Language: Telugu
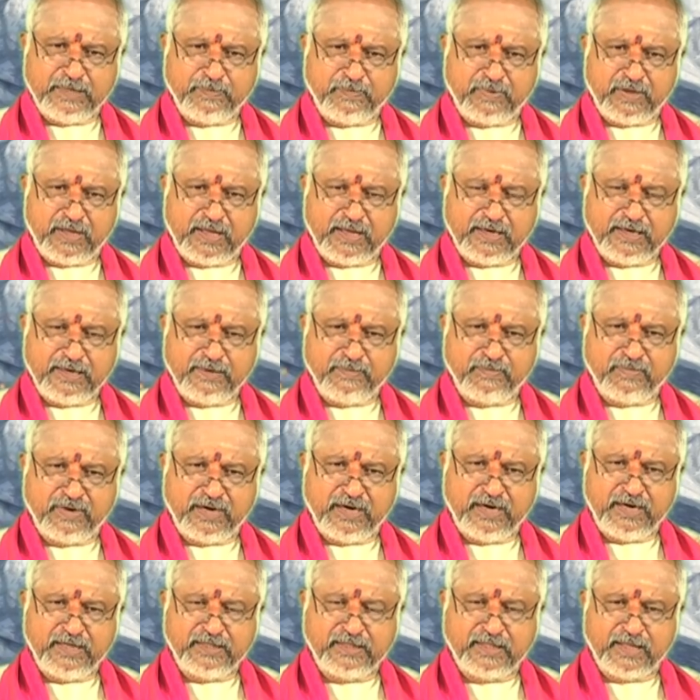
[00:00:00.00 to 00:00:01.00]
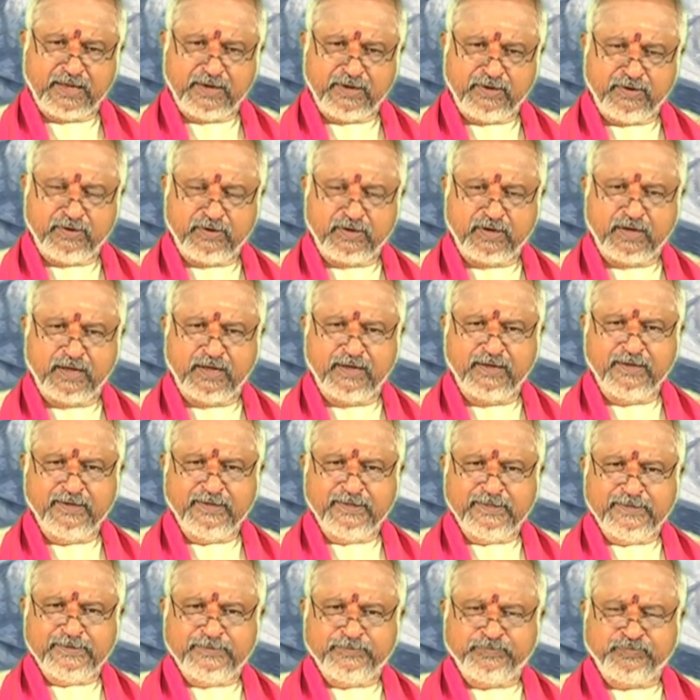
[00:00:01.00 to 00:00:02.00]
దీపాన్ని మళ్ళీ తన యొక్క
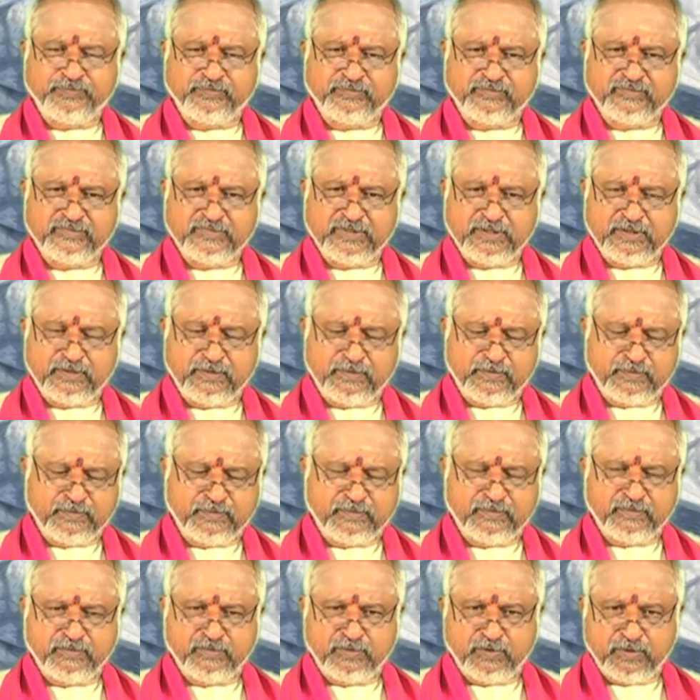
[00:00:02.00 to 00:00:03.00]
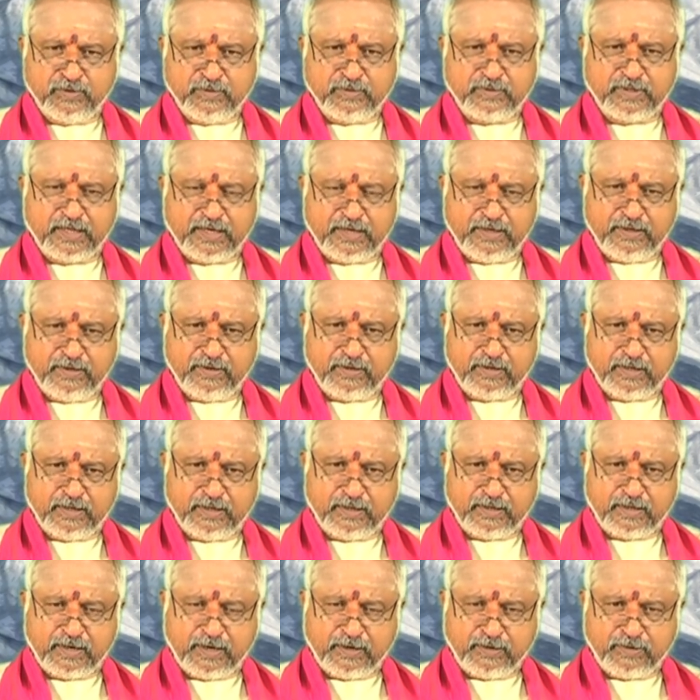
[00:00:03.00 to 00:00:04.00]
దో తన యొక్క
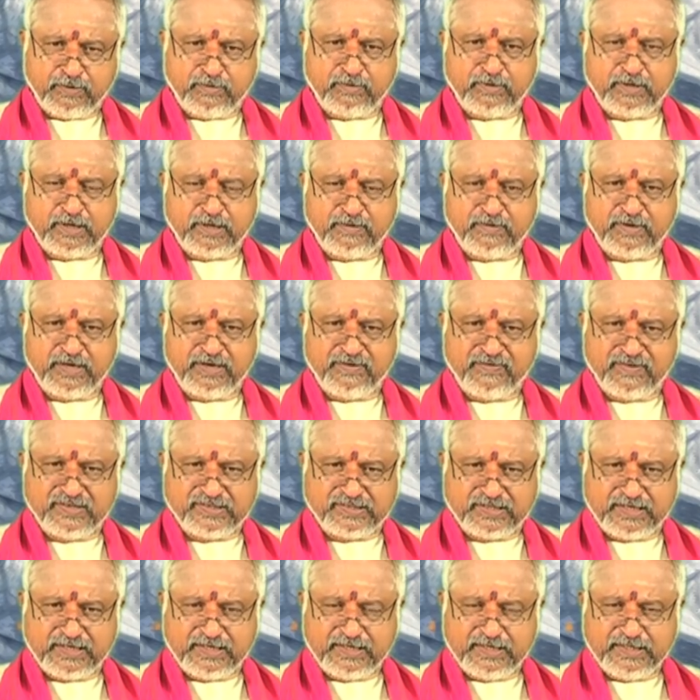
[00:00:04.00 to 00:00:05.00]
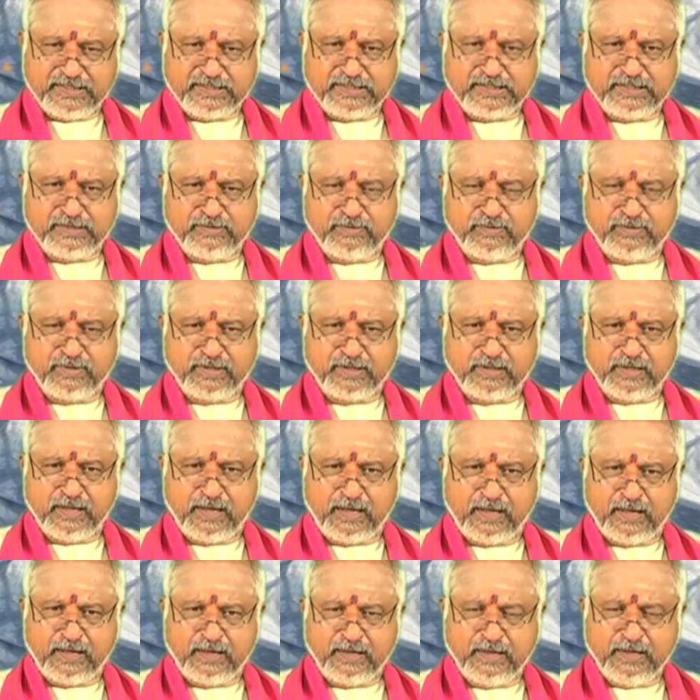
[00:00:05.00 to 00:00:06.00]
కట్టుకున్నటువంటి వస్త్రం నుంచి ఒక
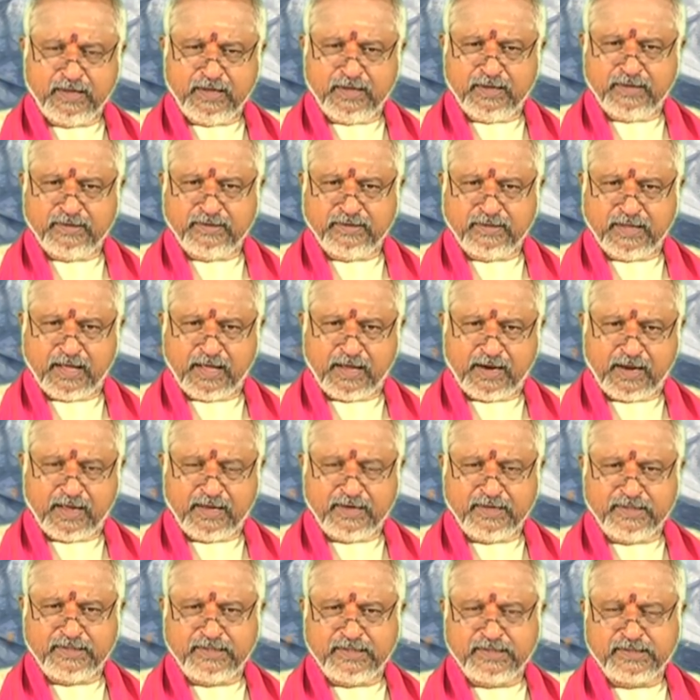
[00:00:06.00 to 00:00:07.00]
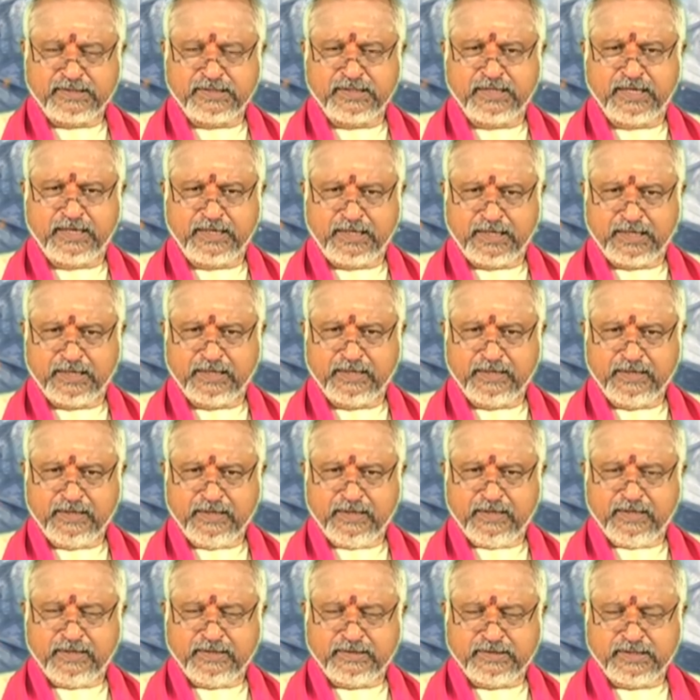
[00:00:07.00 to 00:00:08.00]
దా దారాన్ని తీసి అంటే
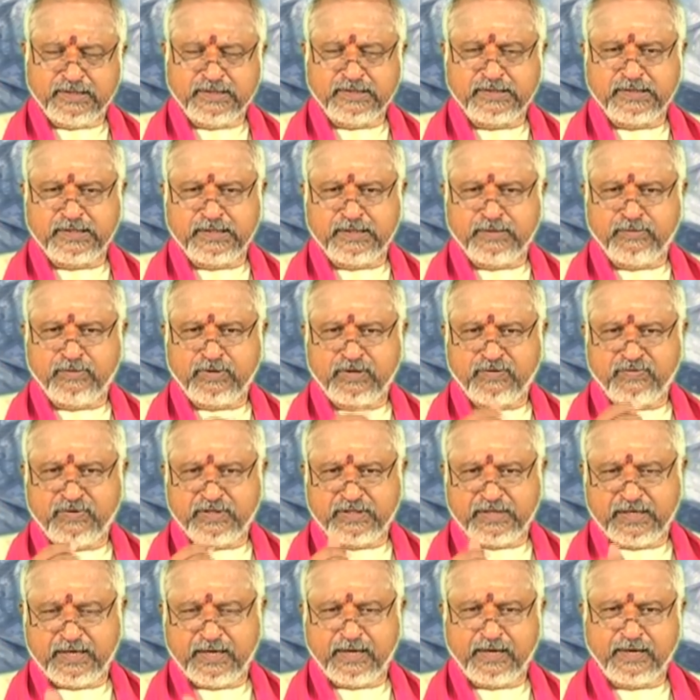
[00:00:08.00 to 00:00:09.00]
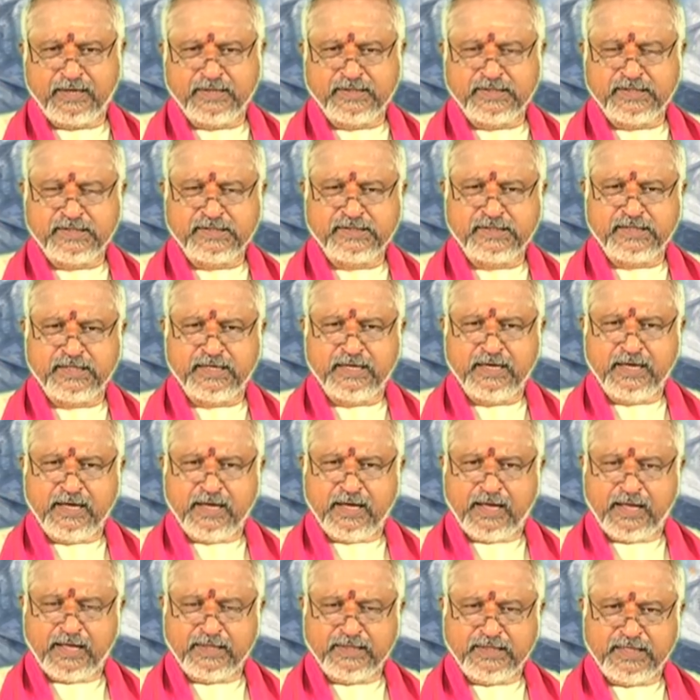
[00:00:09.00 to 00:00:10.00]
చించి ఒక ఒతిలాగా చేసి
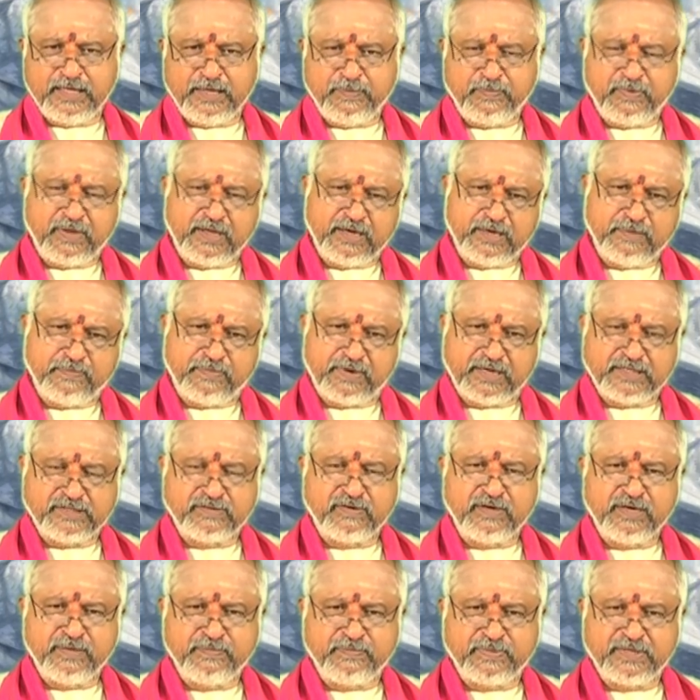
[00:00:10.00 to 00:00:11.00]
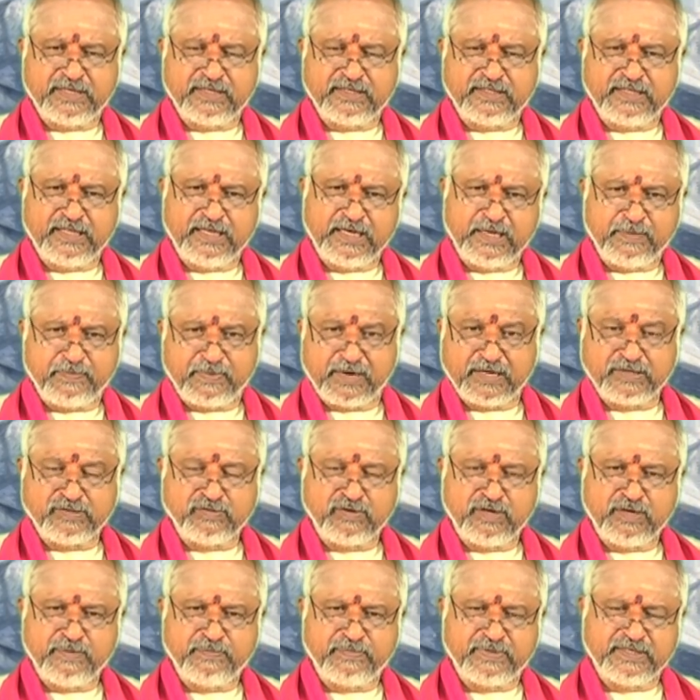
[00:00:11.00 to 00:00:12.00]
ఆ దీపాన్ని ప్రజ్వలింపజే తిరిగి
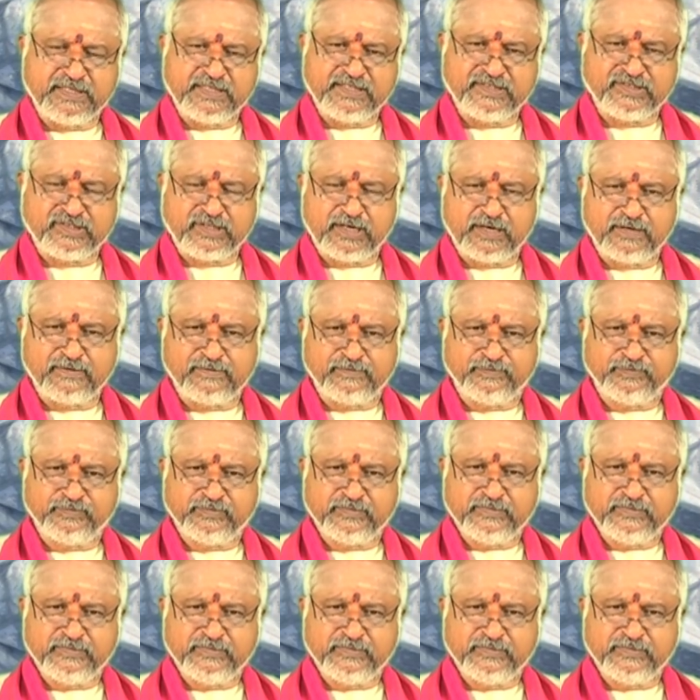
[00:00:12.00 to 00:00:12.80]
ప్రజ్వలింపజేస్తాడు